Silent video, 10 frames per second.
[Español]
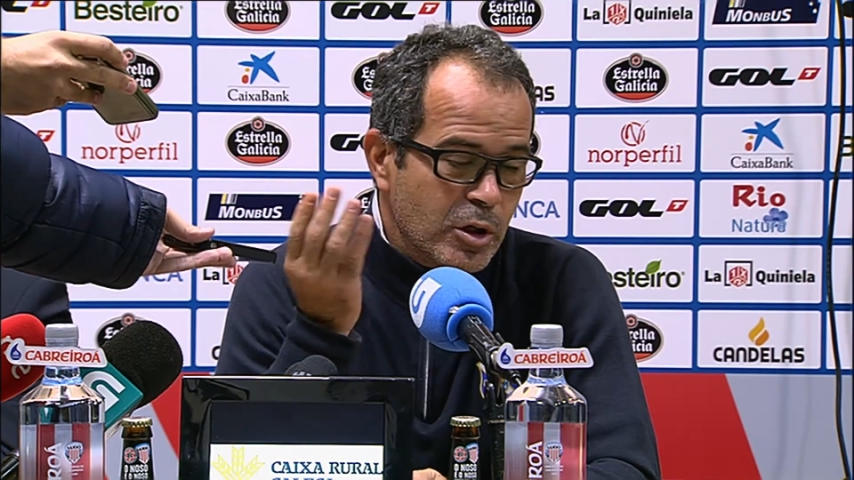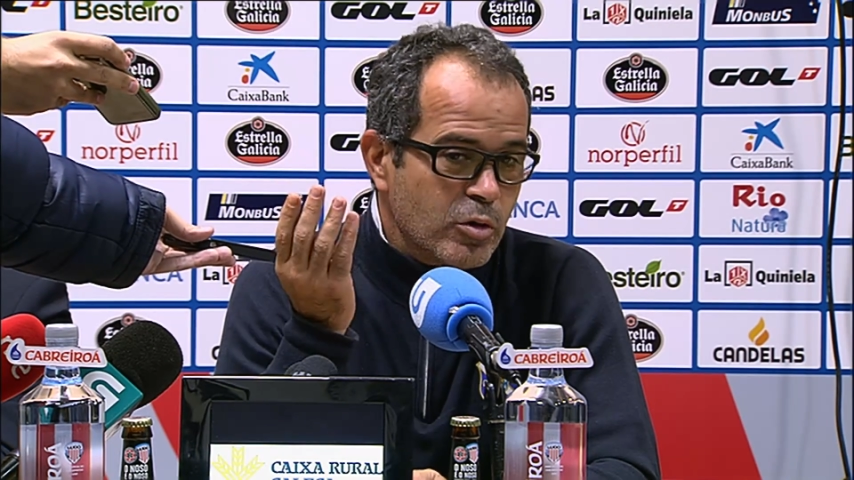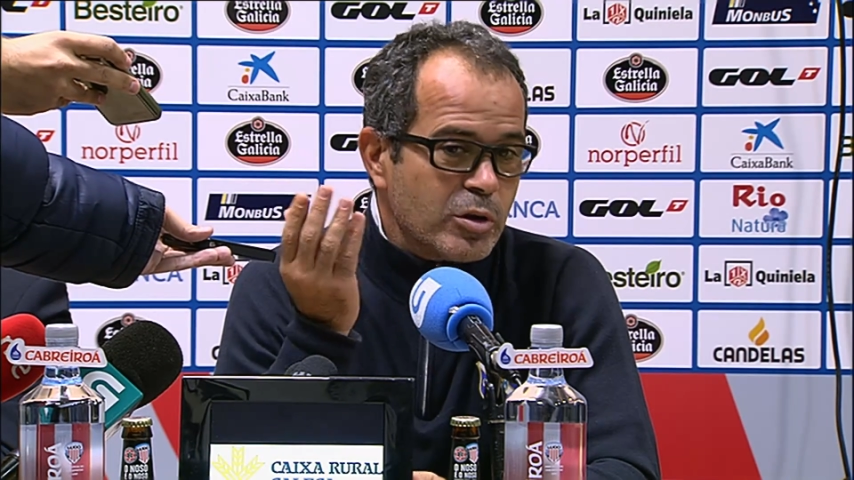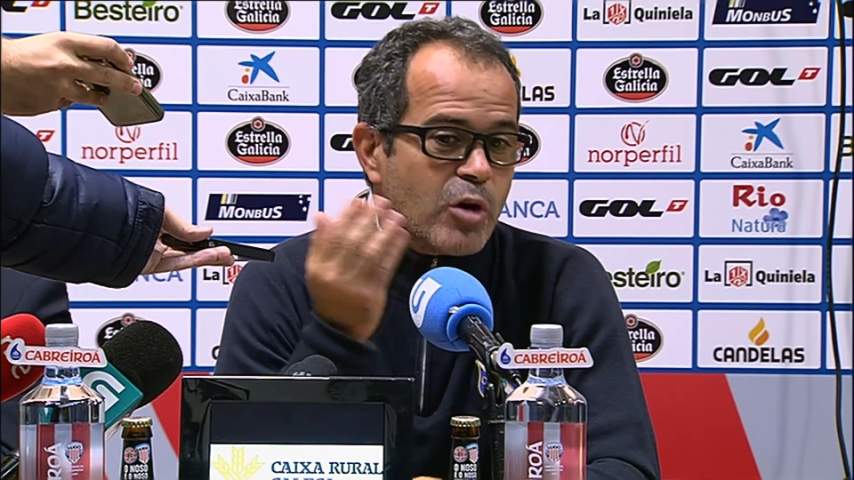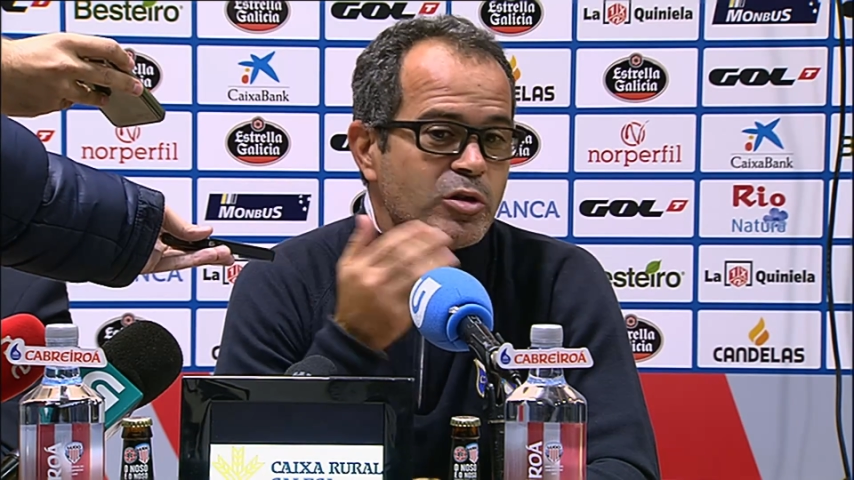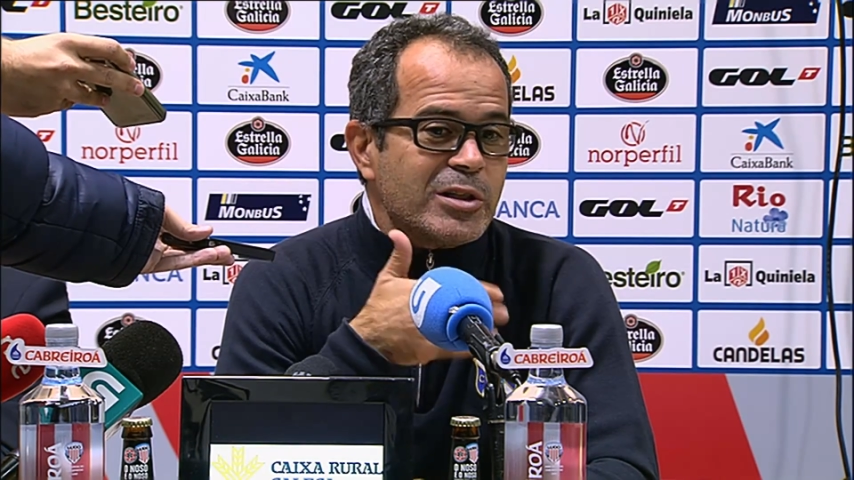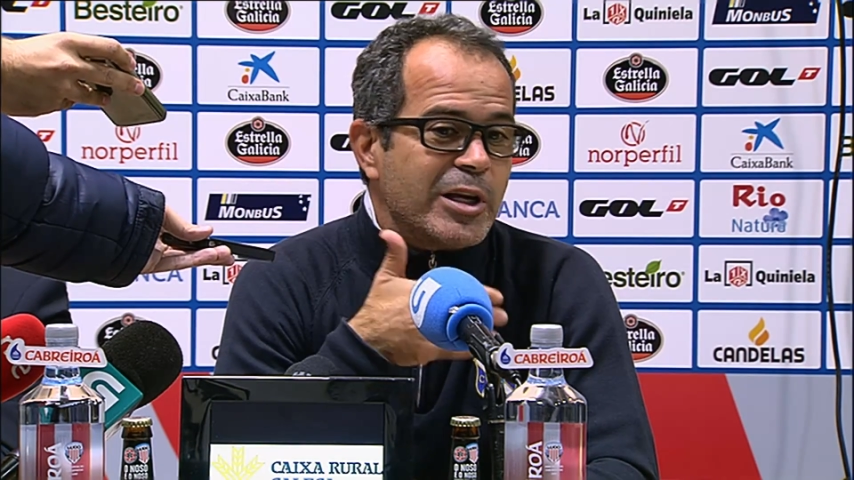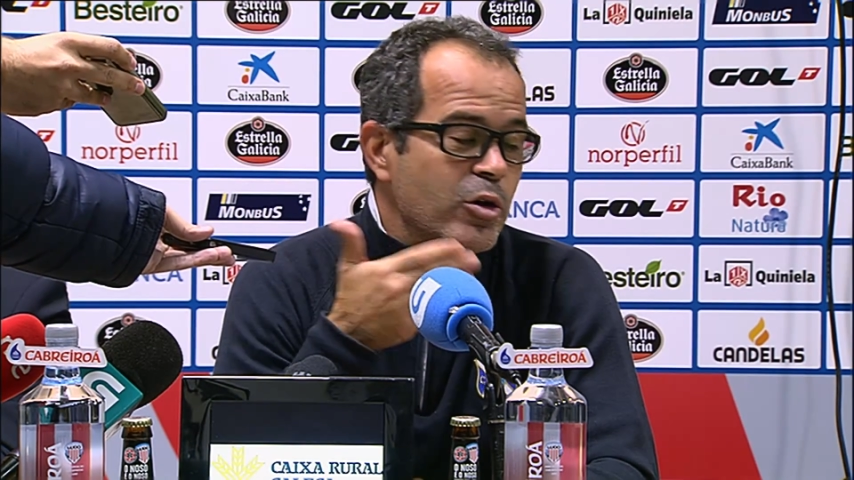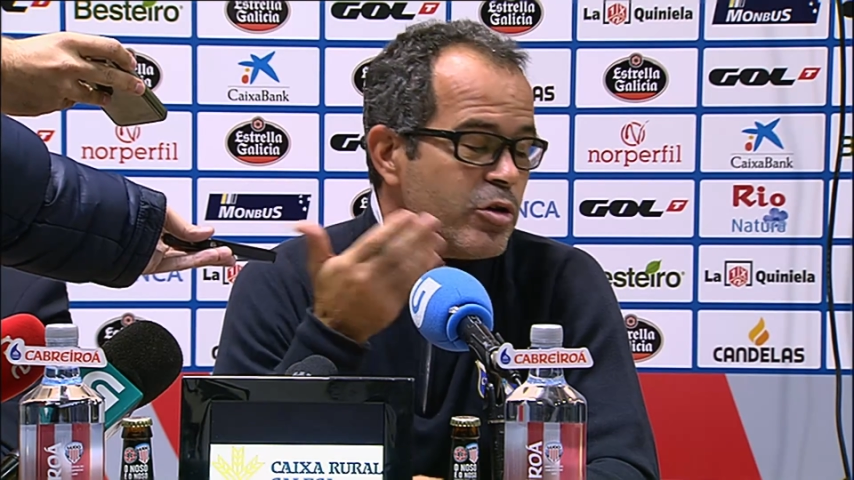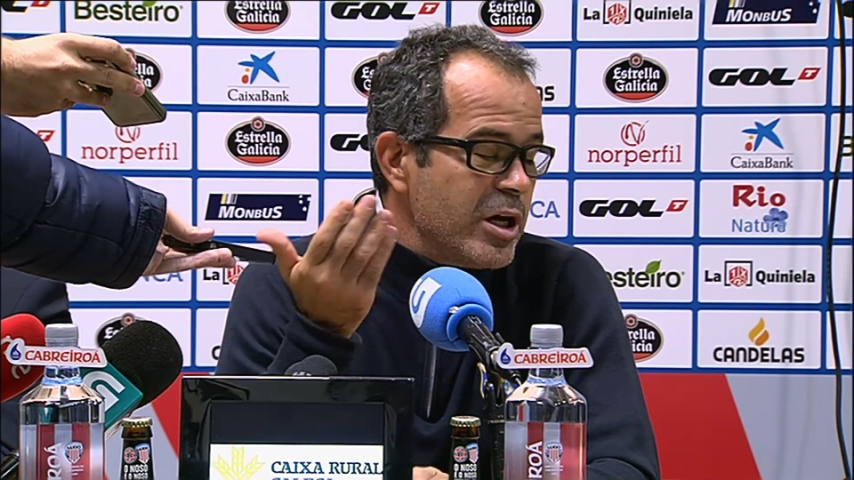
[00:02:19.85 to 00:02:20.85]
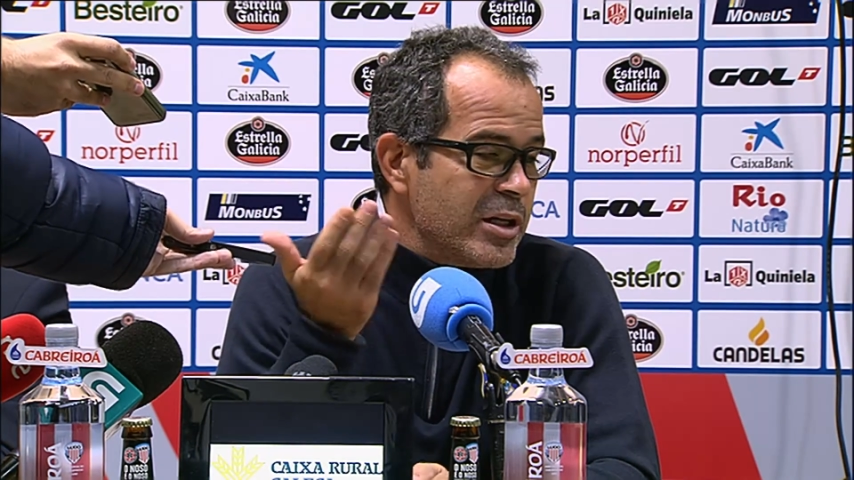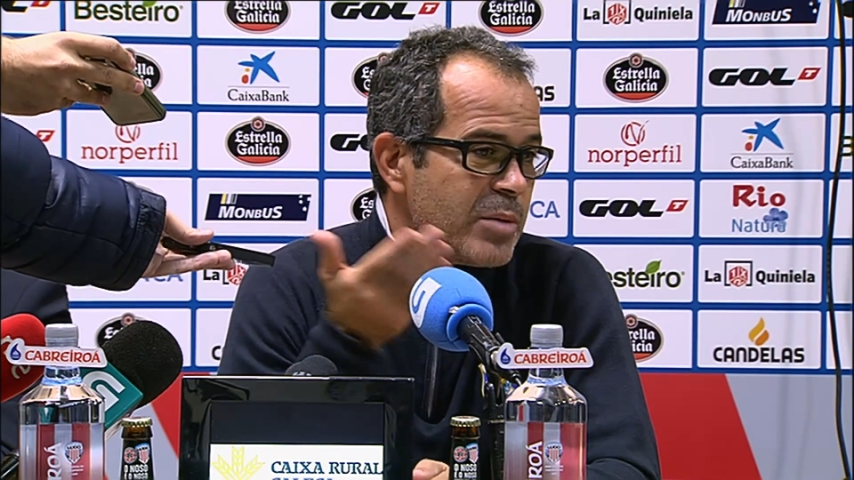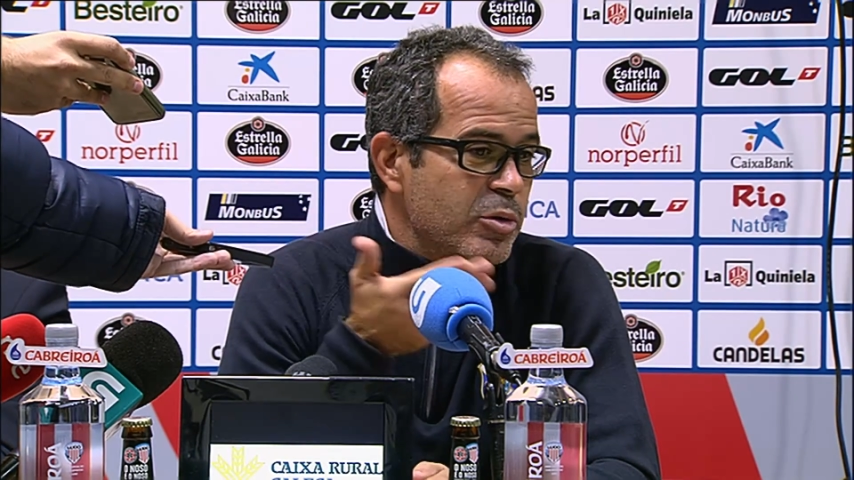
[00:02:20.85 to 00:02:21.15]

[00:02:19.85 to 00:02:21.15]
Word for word: otra cosa es que no llegues a